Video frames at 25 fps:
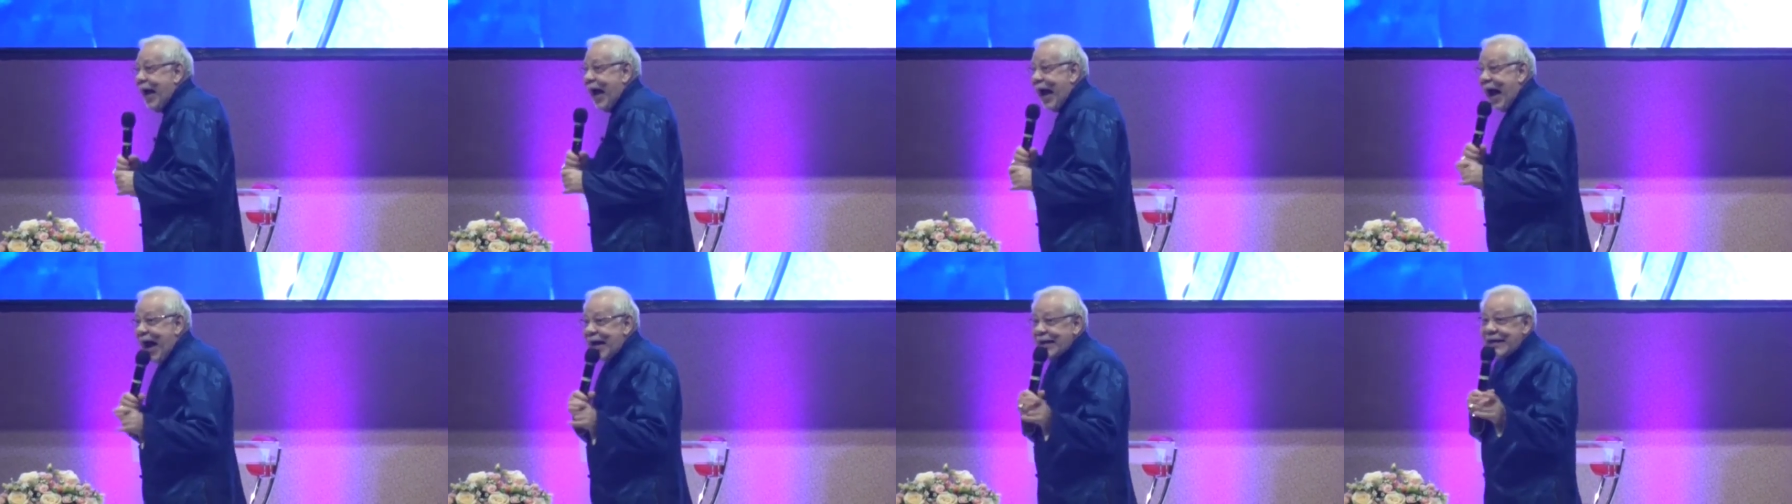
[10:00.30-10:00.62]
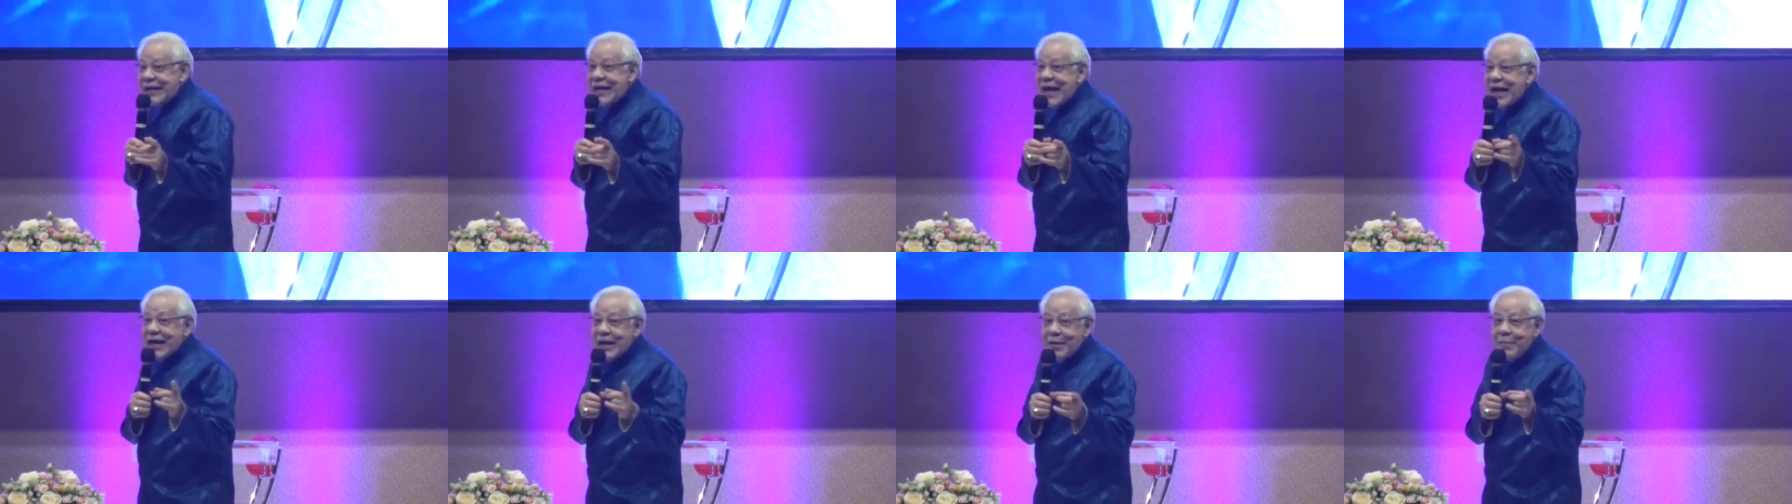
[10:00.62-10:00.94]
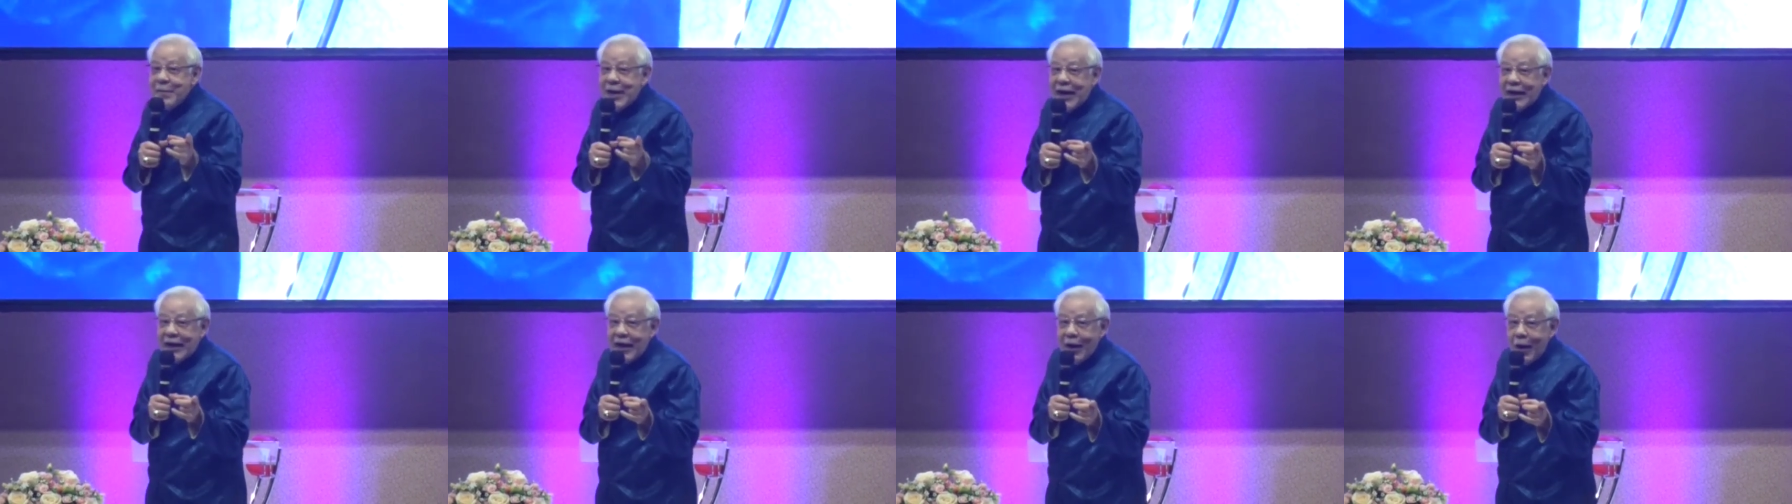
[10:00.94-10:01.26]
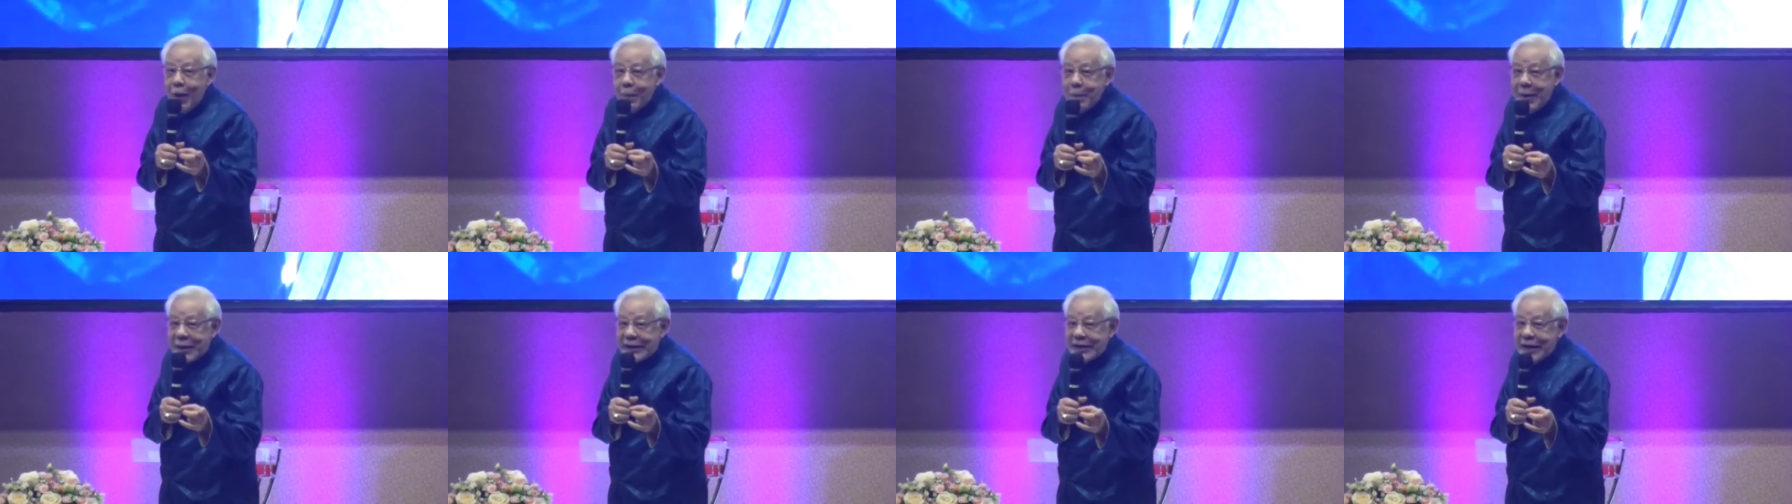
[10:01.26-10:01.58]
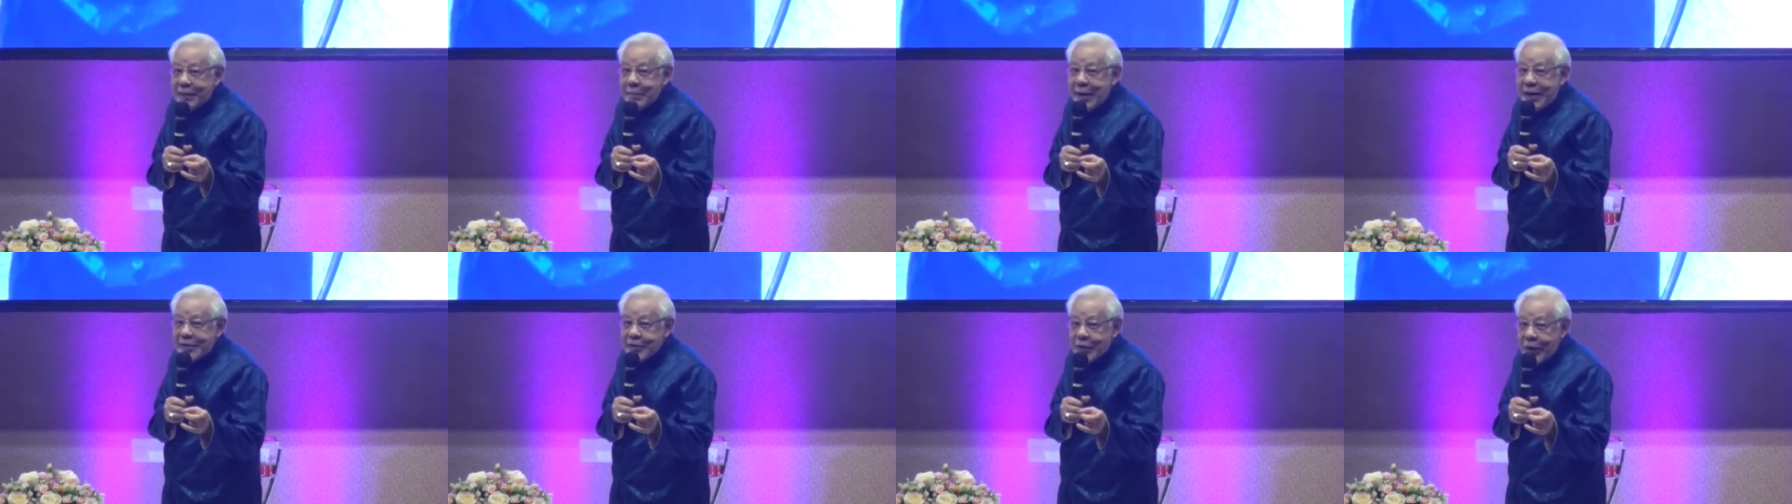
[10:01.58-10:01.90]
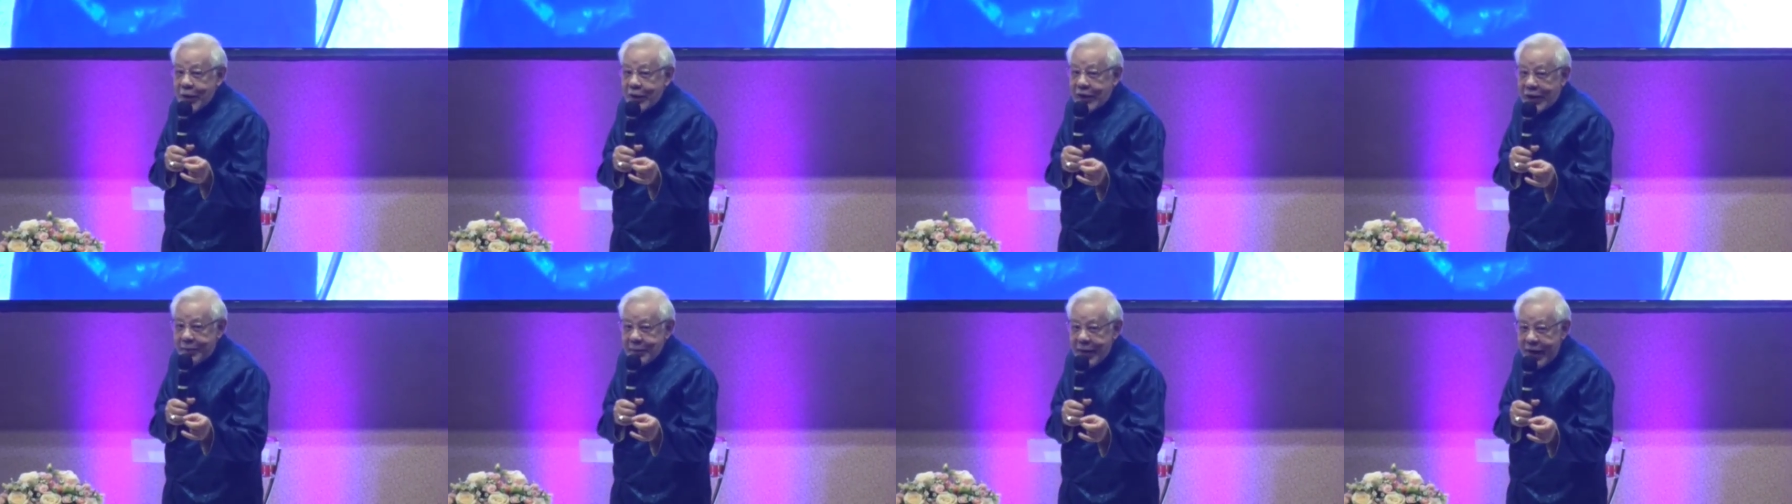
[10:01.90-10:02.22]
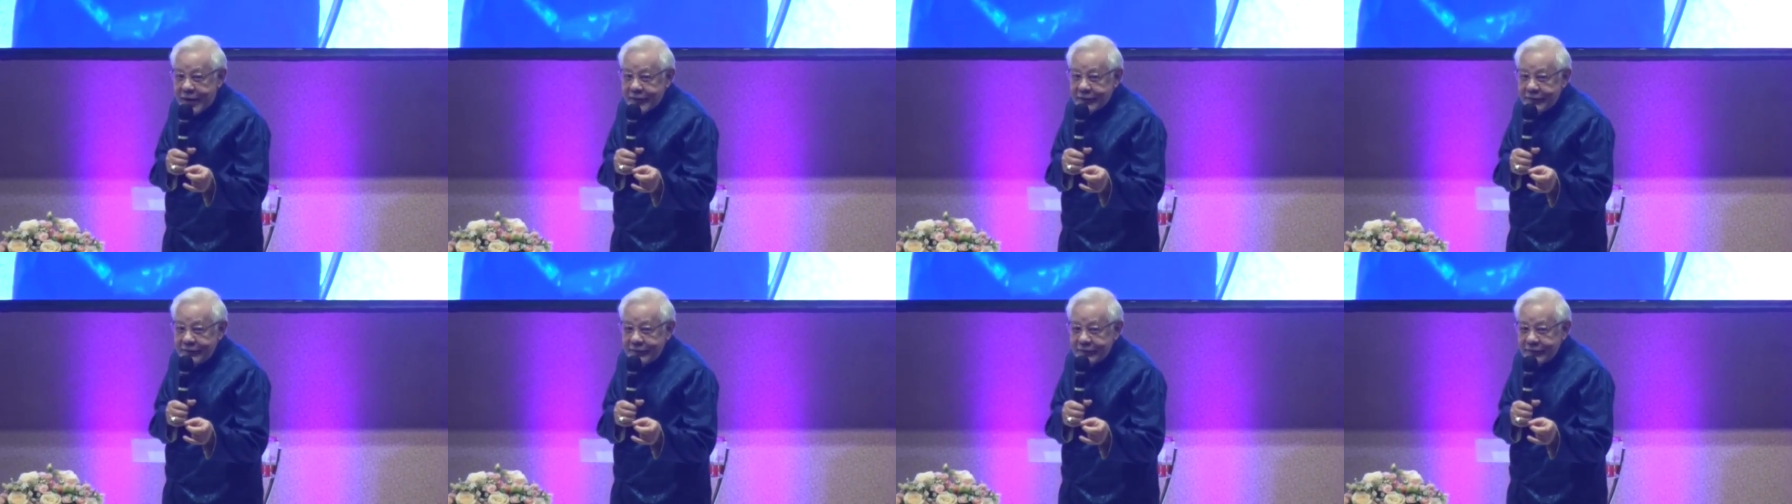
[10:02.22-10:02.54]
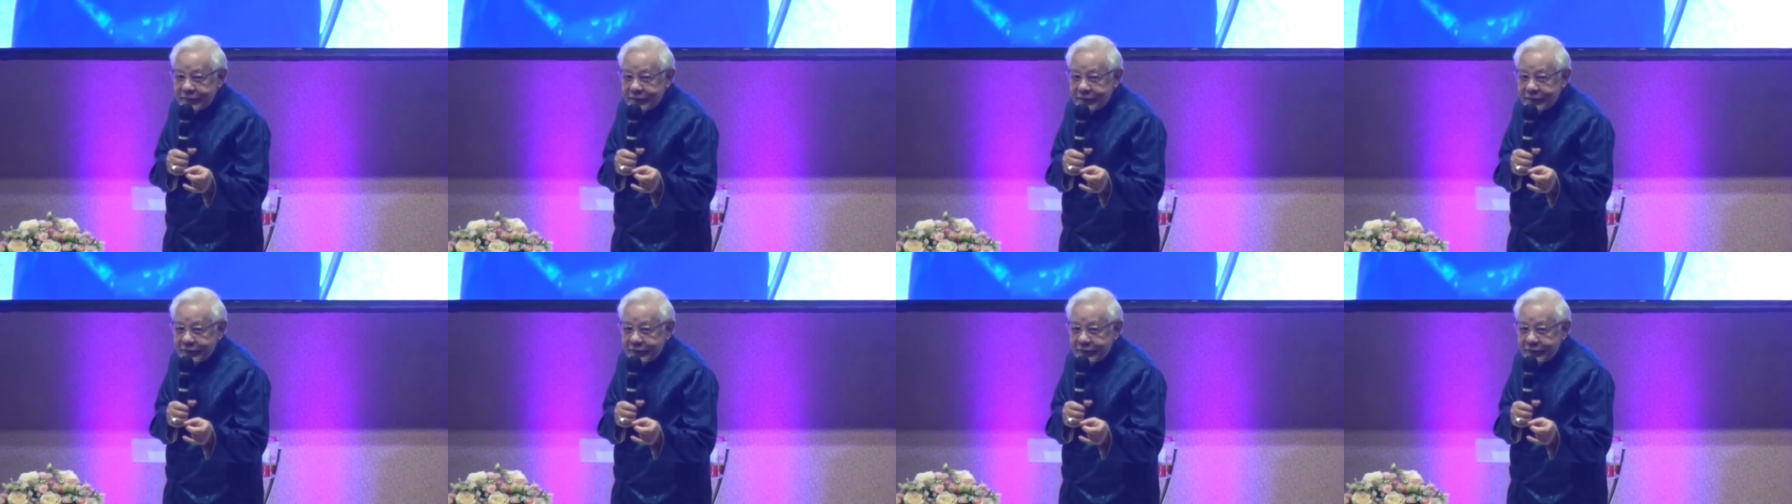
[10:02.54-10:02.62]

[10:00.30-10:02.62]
Hati yang gembira adalah obat yang manjur. Amin.